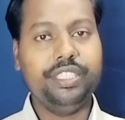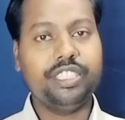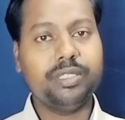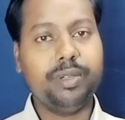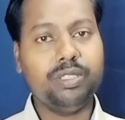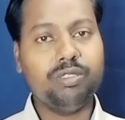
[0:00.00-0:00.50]

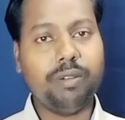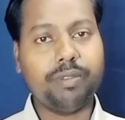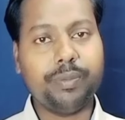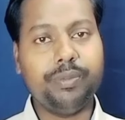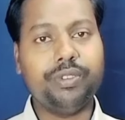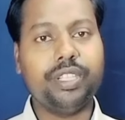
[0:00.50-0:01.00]
इसके बाद जो
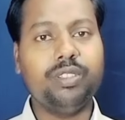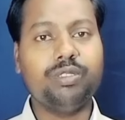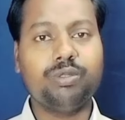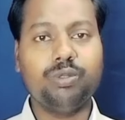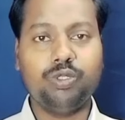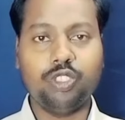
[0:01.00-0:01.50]
आपका फ़ोन है वो
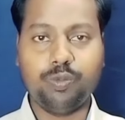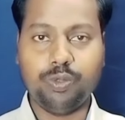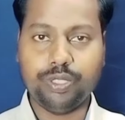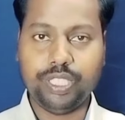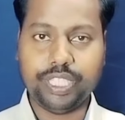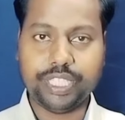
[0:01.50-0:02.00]
स्विच ऑफ
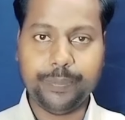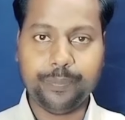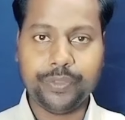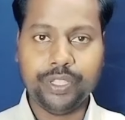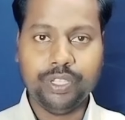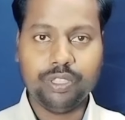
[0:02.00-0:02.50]
हो जाएगा
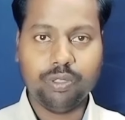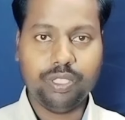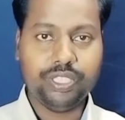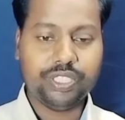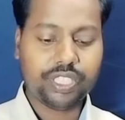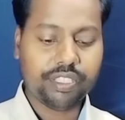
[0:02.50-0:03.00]
तो
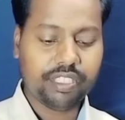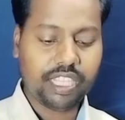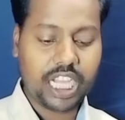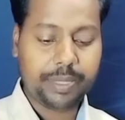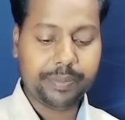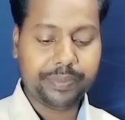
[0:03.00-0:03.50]
इस तरह से
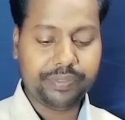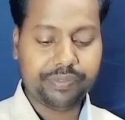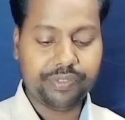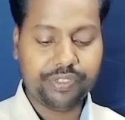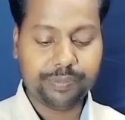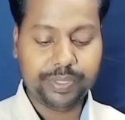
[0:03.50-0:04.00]
आप अपने
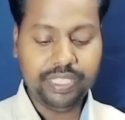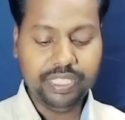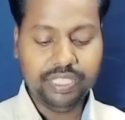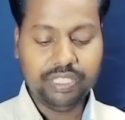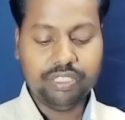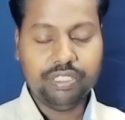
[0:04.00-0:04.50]
फ़ोन में
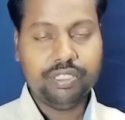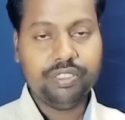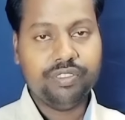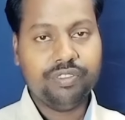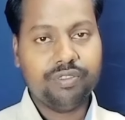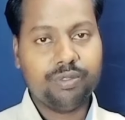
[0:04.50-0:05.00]

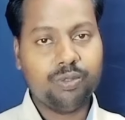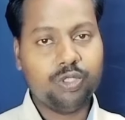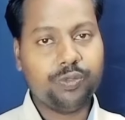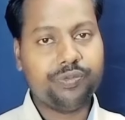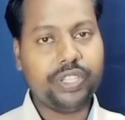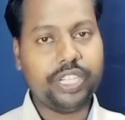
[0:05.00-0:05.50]
स्विच
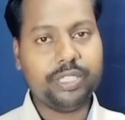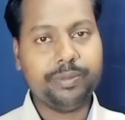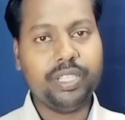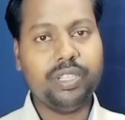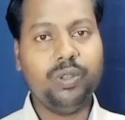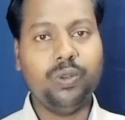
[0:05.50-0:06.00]
ऑफ सेटिंग
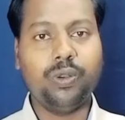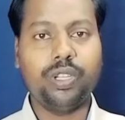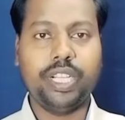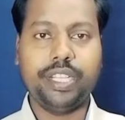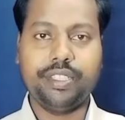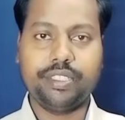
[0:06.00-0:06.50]
में लॉक
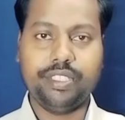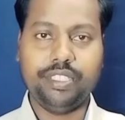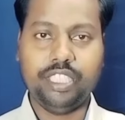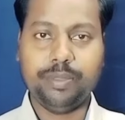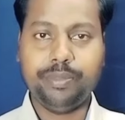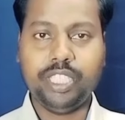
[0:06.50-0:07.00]
लगा सकते हैं
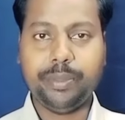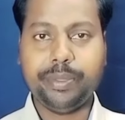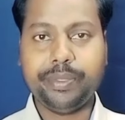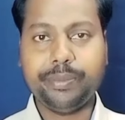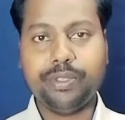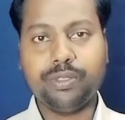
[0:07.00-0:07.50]
जब भी आप
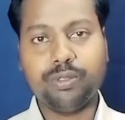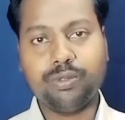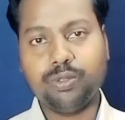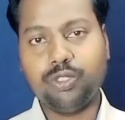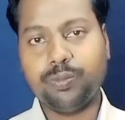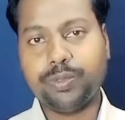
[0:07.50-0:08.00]
अपने फ़ोन को
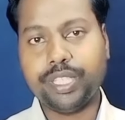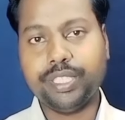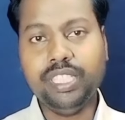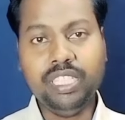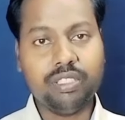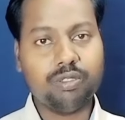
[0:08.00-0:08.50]
स्विच ऑफ
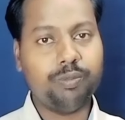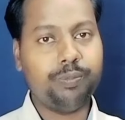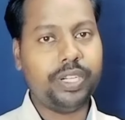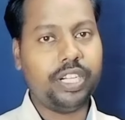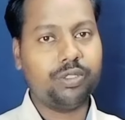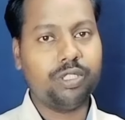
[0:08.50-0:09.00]
करेंगे तो
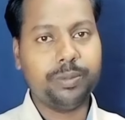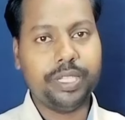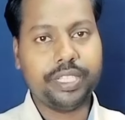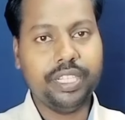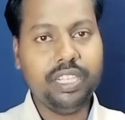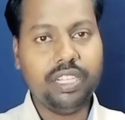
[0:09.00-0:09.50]
पासवर्ड
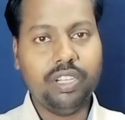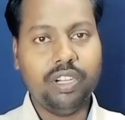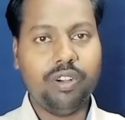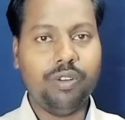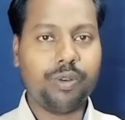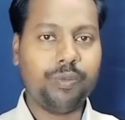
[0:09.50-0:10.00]
मांगेगा
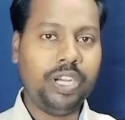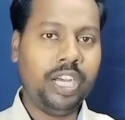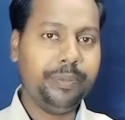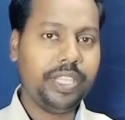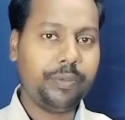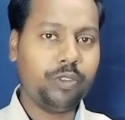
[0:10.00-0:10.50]
और
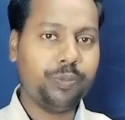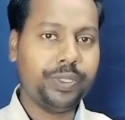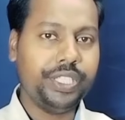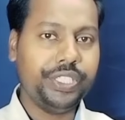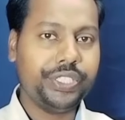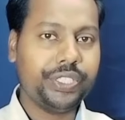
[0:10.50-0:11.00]
वहां पे आपको
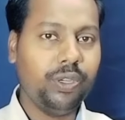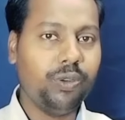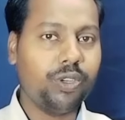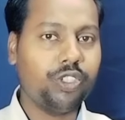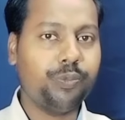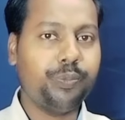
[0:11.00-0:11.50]
अपने स्क्रीन
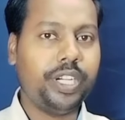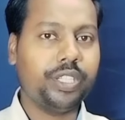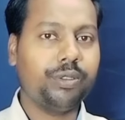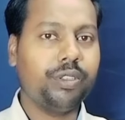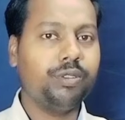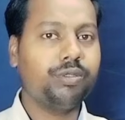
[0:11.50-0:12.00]
लॉक का जो
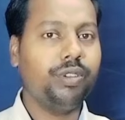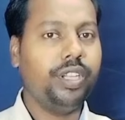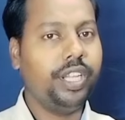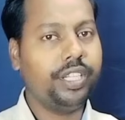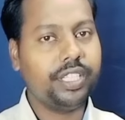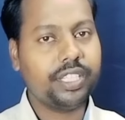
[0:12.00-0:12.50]
पासवर्ड है उसको
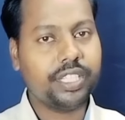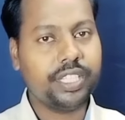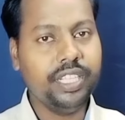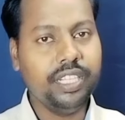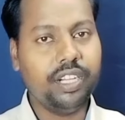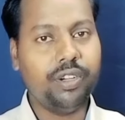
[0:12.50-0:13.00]
एंटर
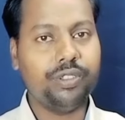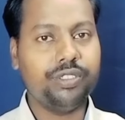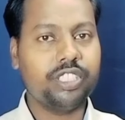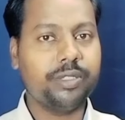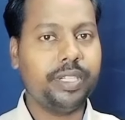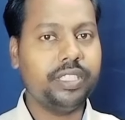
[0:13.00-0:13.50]
करना और
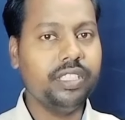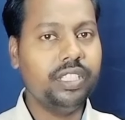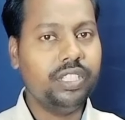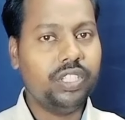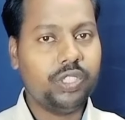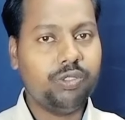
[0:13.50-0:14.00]
इसके बाद
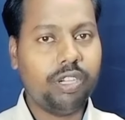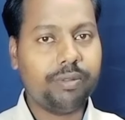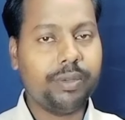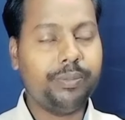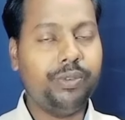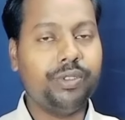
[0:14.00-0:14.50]
जो
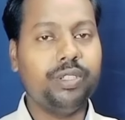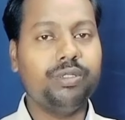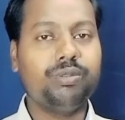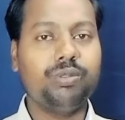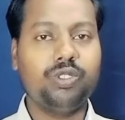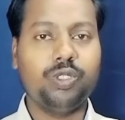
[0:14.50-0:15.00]
आपका फ़ोन है वो
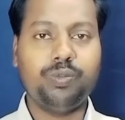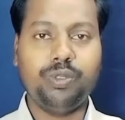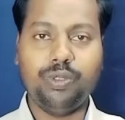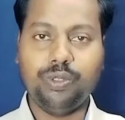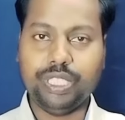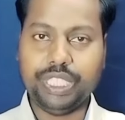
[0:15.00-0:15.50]
स्विच ऑफ
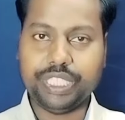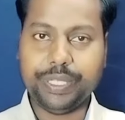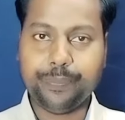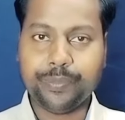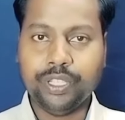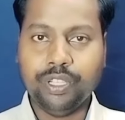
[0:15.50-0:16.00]
हो जाएगा
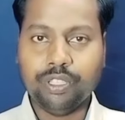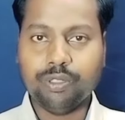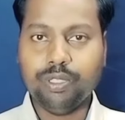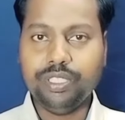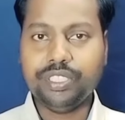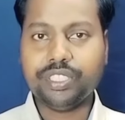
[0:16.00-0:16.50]

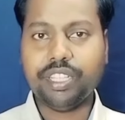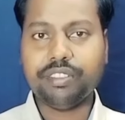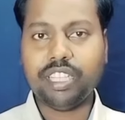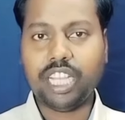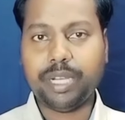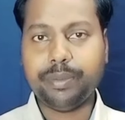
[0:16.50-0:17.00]
तो इस तरह
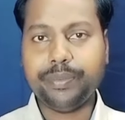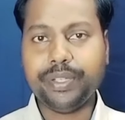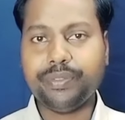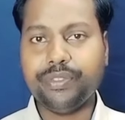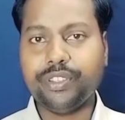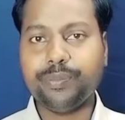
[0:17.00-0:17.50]
से आप अपने
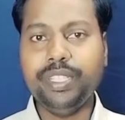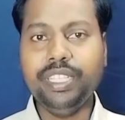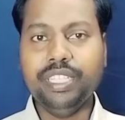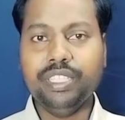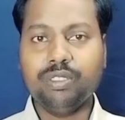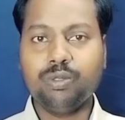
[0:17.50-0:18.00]
फ़ोन में
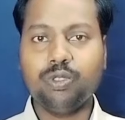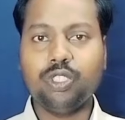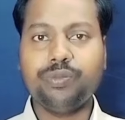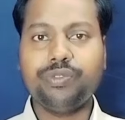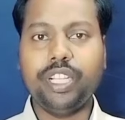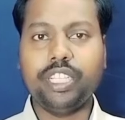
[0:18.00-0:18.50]
स्विच
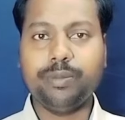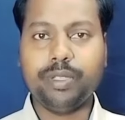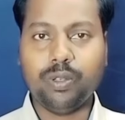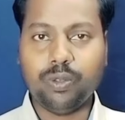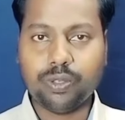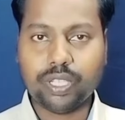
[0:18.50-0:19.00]
ऑफ सेटिंग में
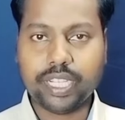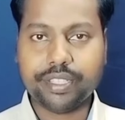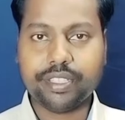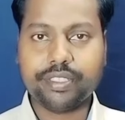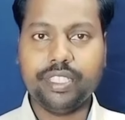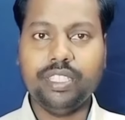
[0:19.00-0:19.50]
लॉक लगा
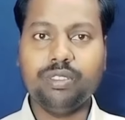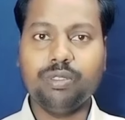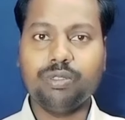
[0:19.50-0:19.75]
सकते हैं